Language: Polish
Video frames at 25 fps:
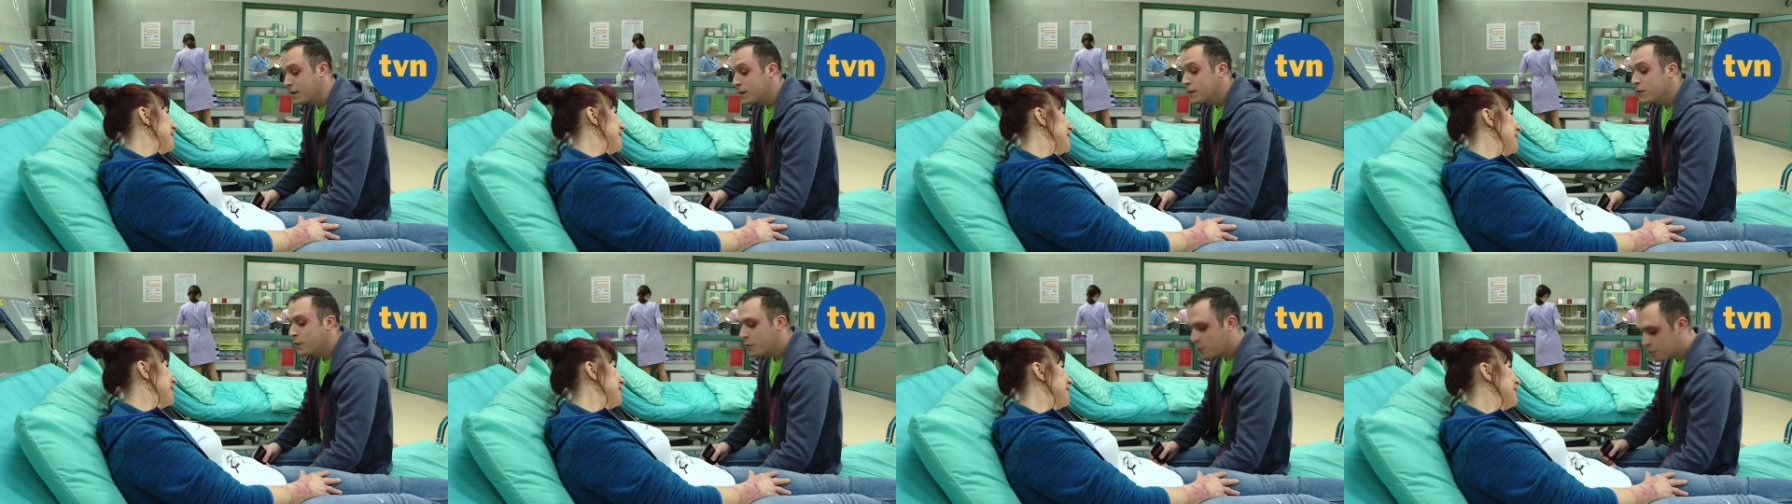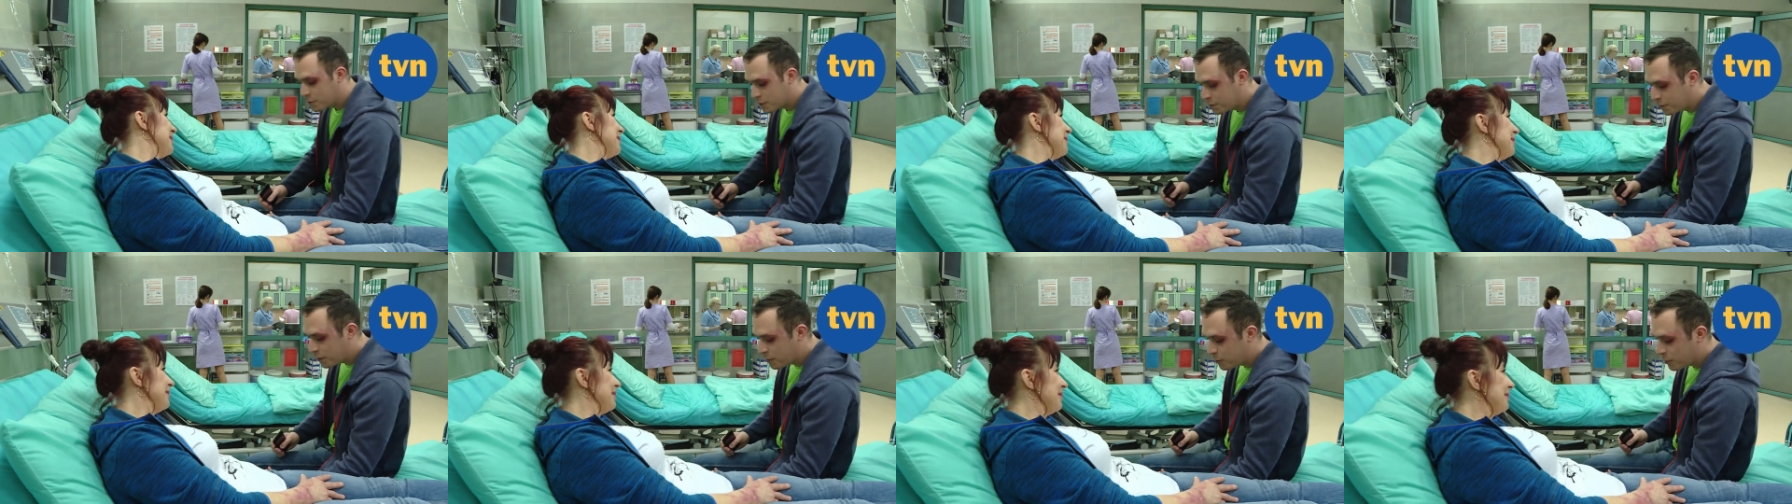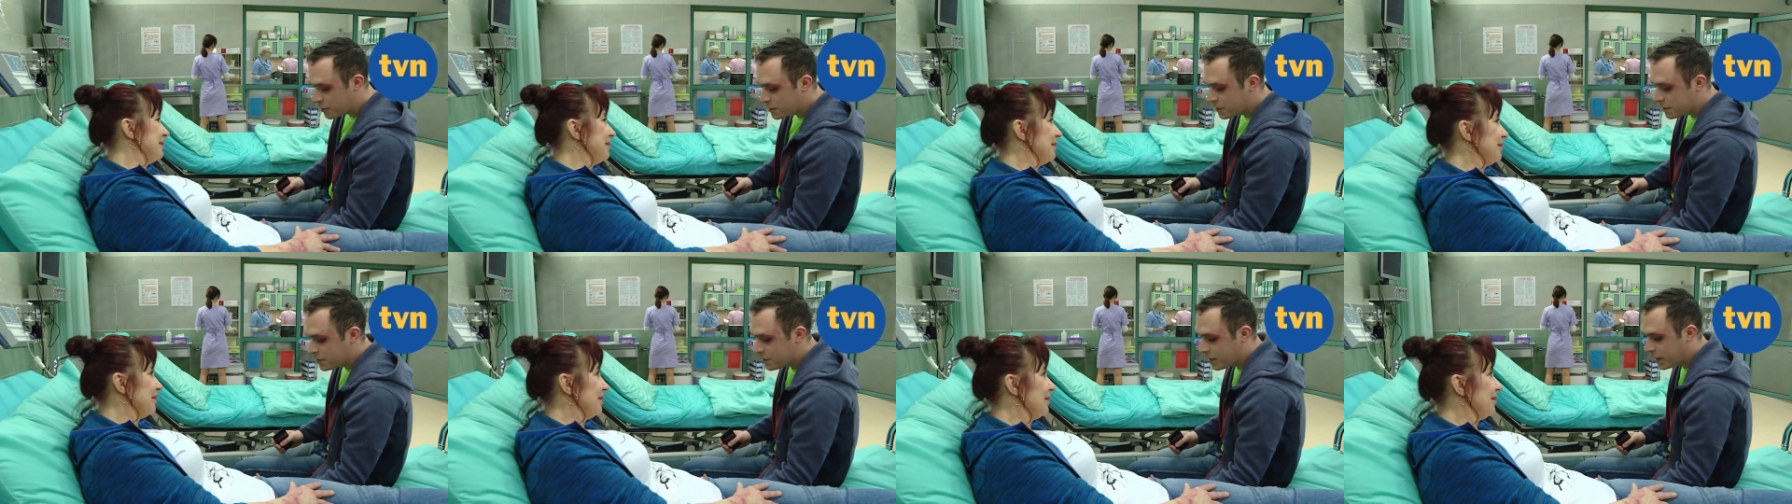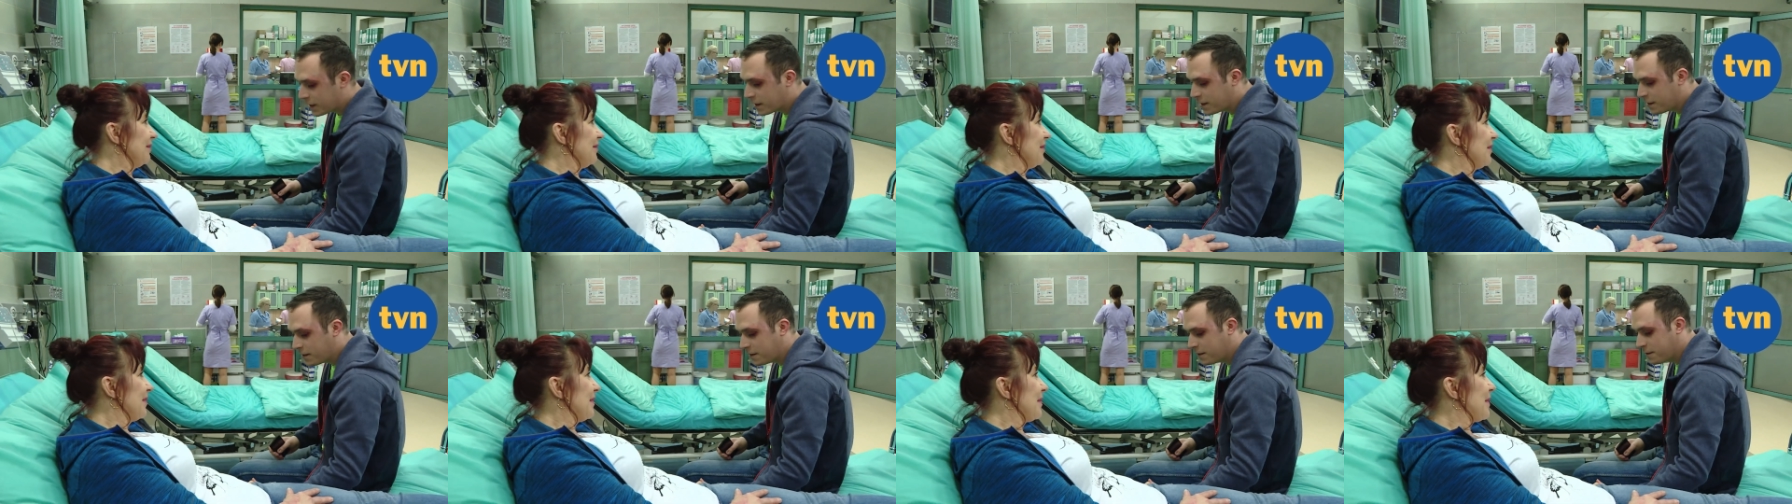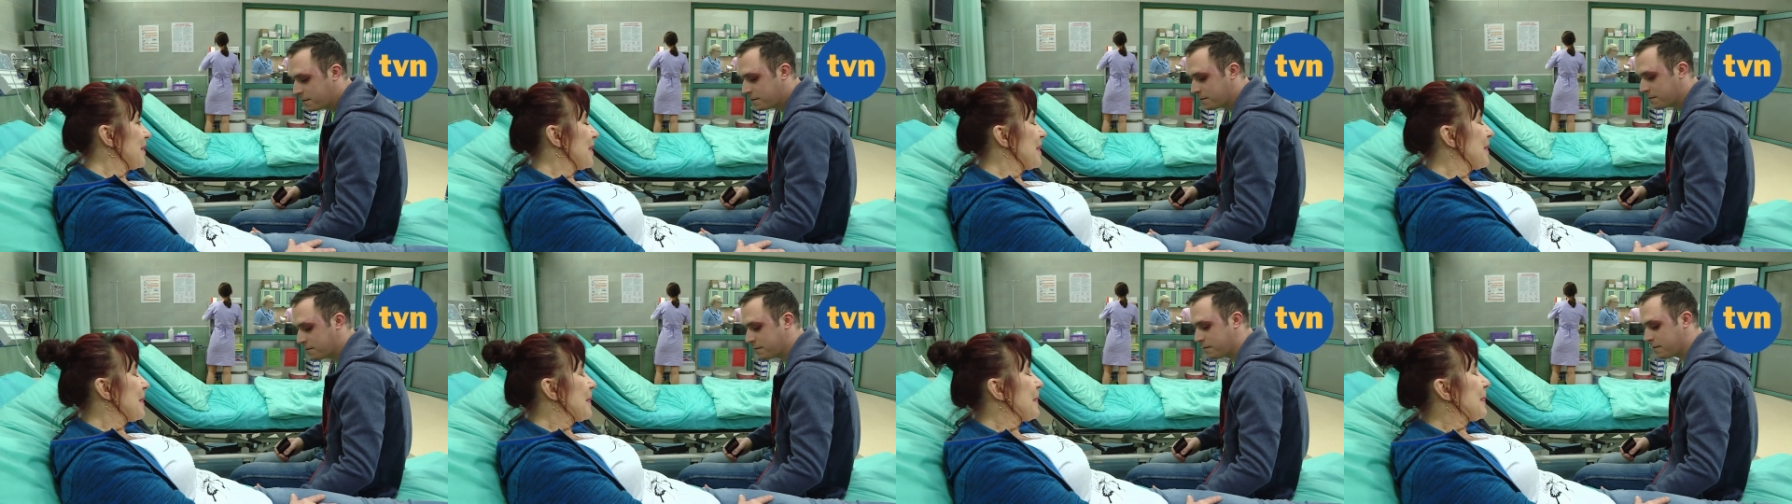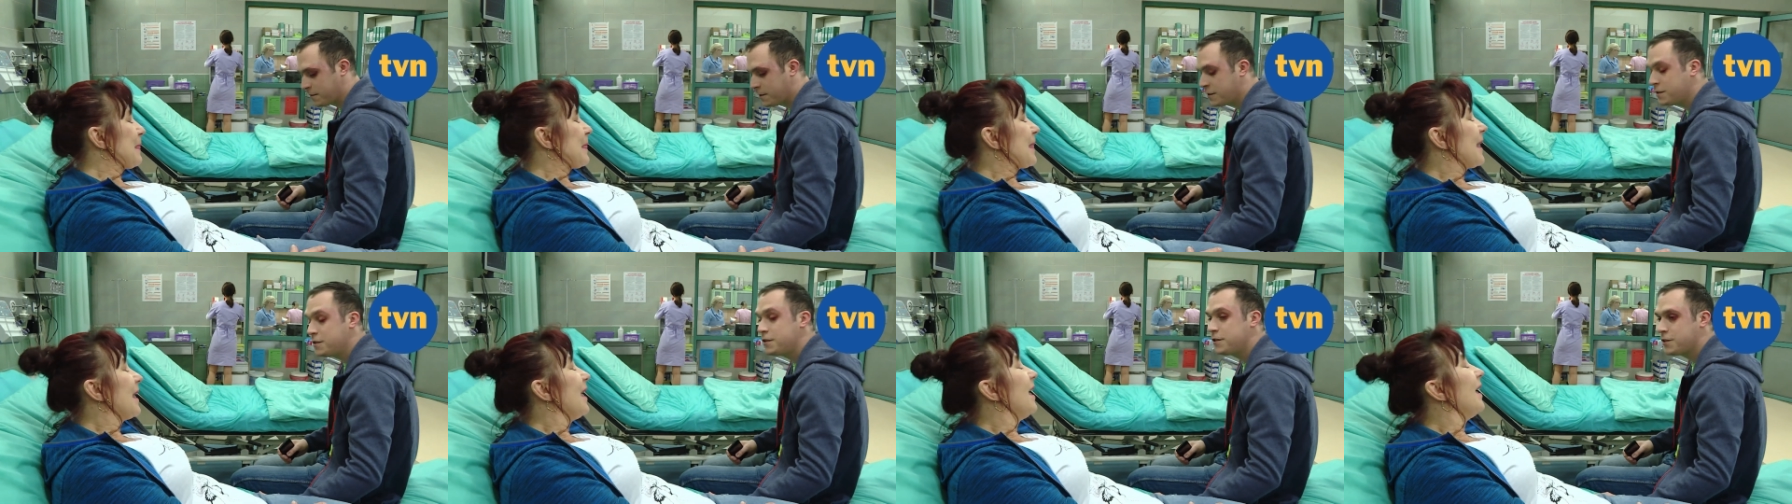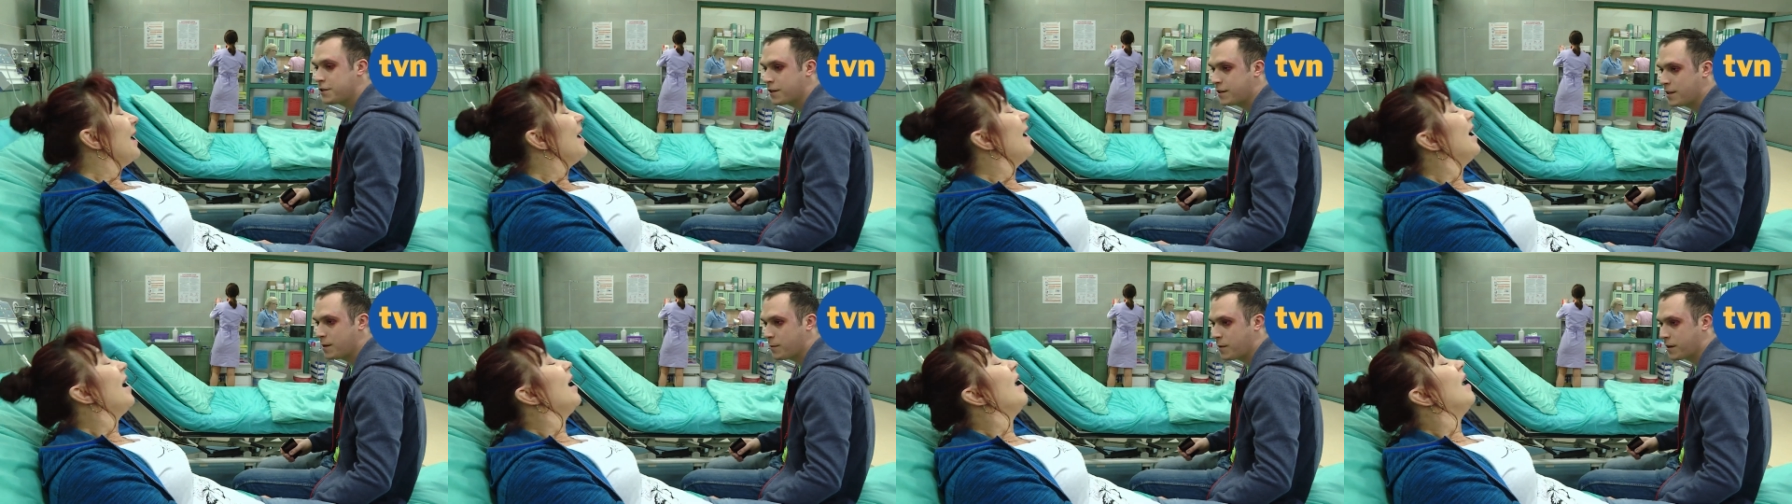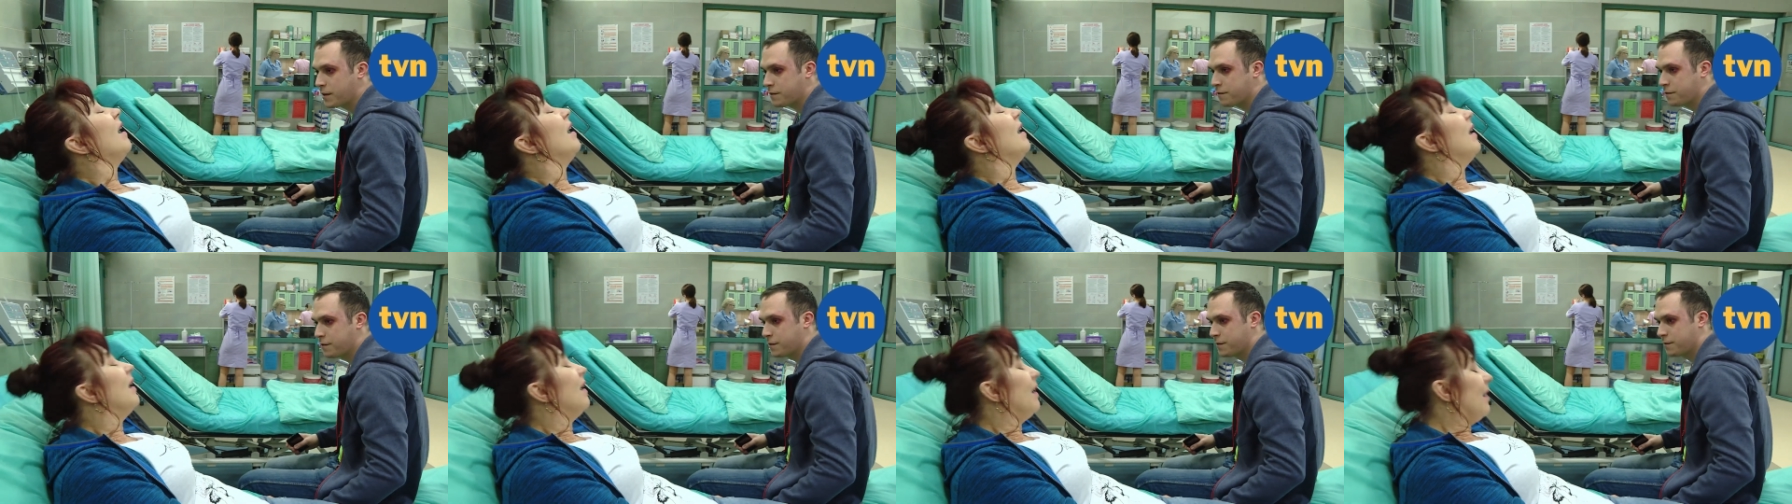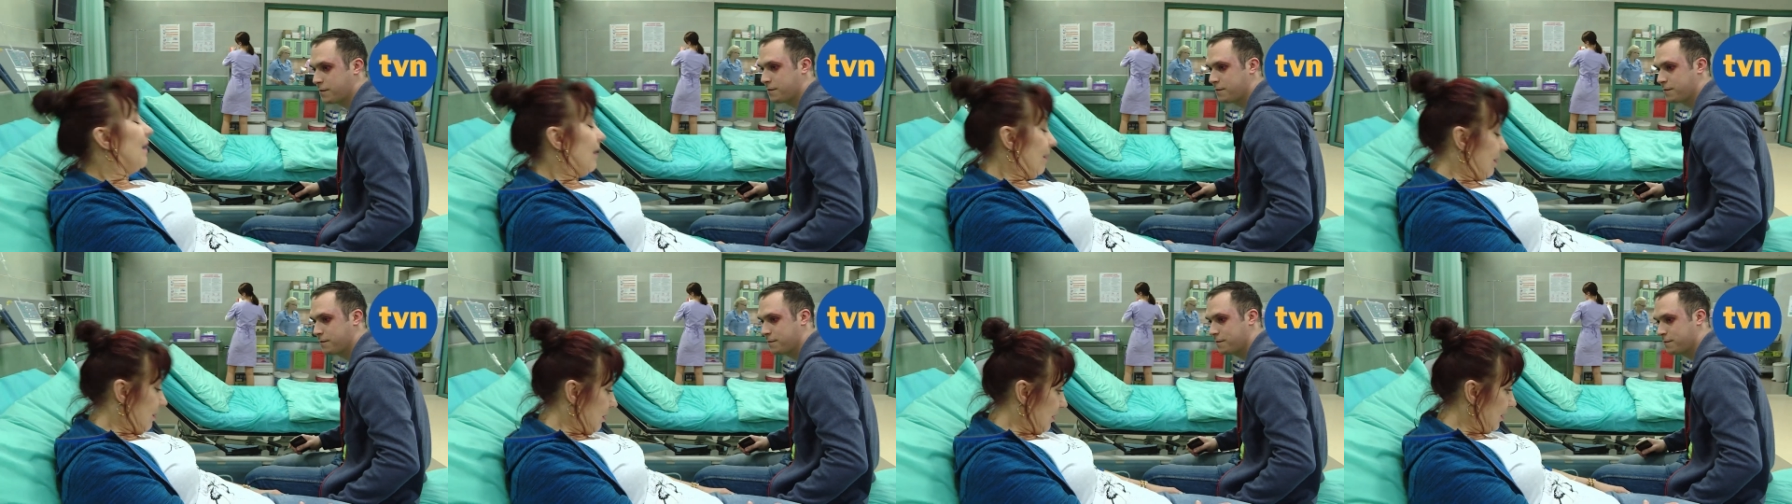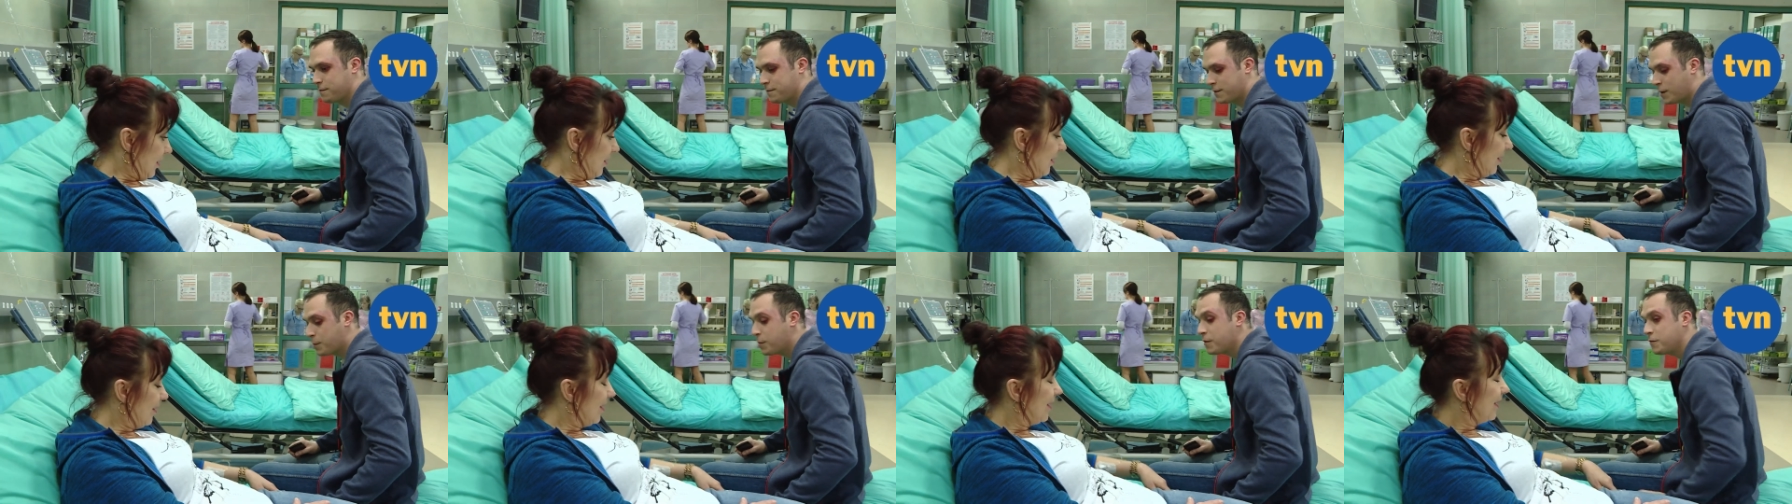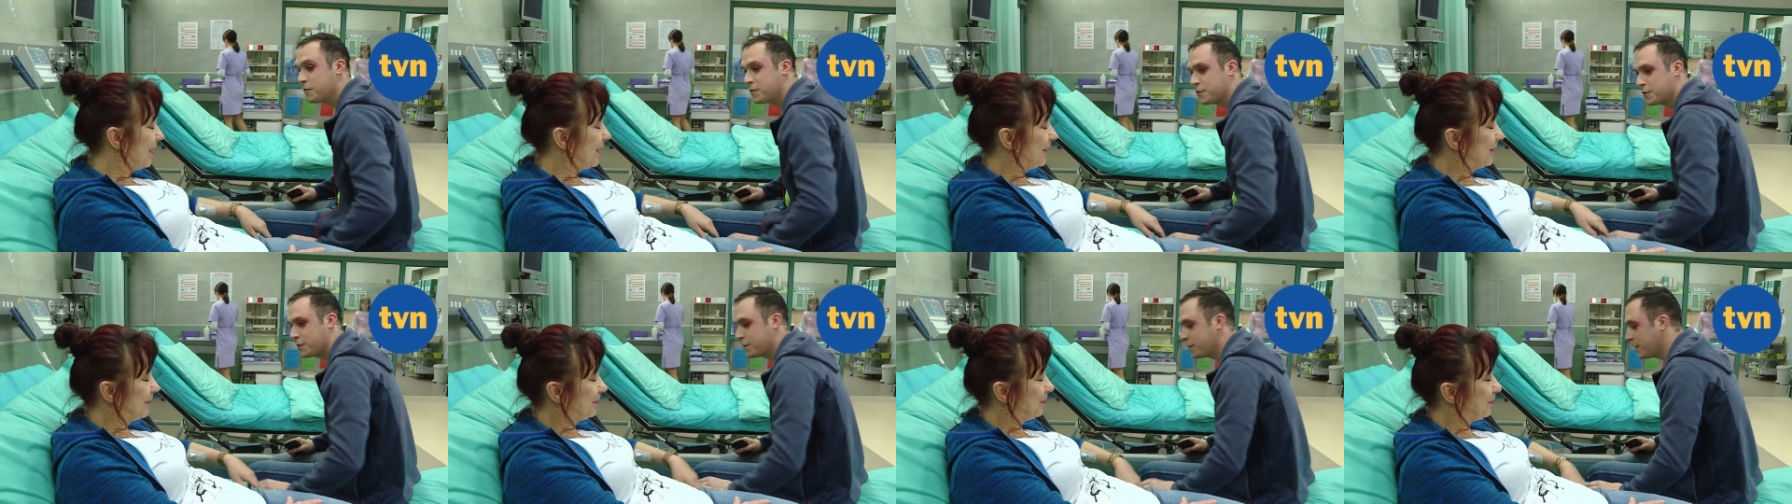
No już dzwoń po dzieciaki i nic się nie martw. Na pewno się